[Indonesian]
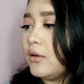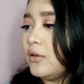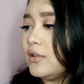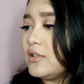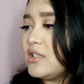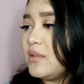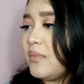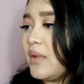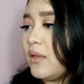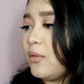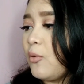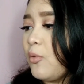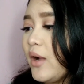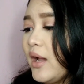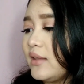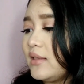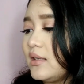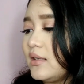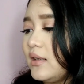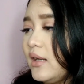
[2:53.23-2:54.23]
Ultimate
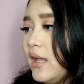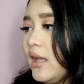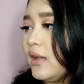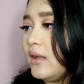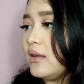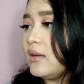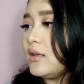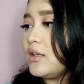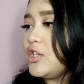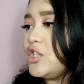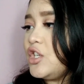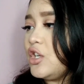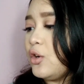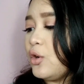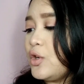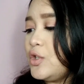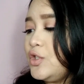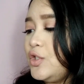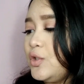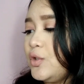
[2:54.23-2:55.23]
Whitening
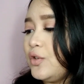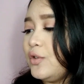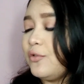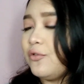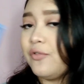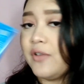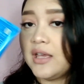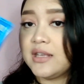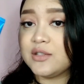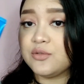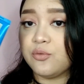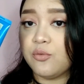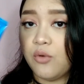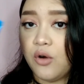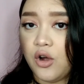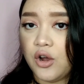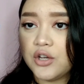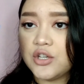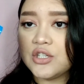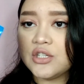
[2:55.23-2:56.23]
Shirojun Face
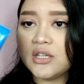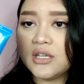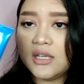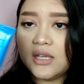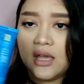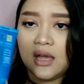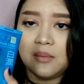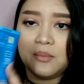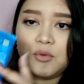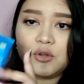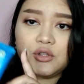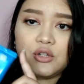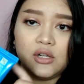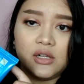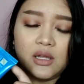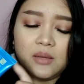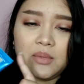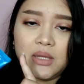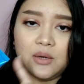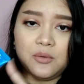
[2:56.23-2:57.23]
Wash yang
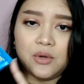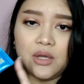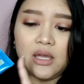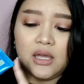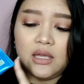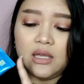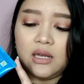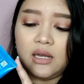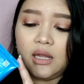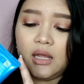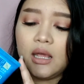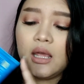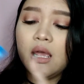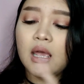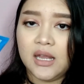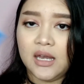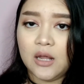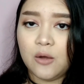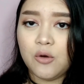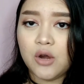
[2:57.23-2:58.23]
botolnya biru kayak gini.
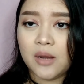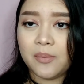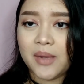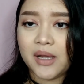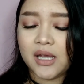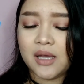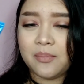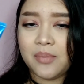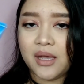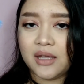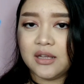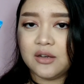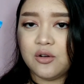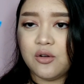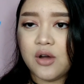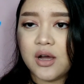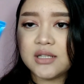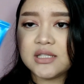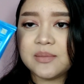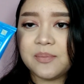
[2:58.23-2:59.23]
Ini gue pakai pagi
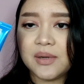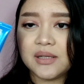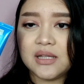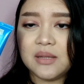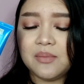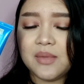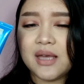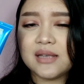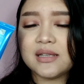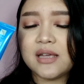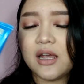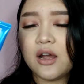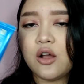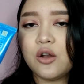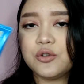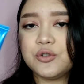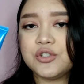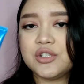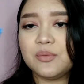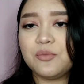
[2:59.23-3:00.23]
doang seperti biasanya
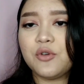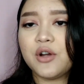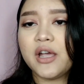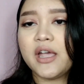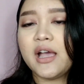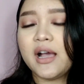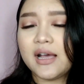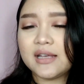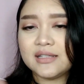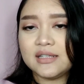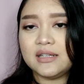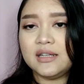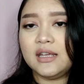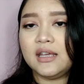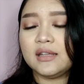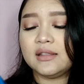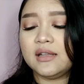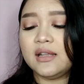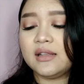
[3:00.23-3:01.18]
kalau cuci muka ya kasih dikit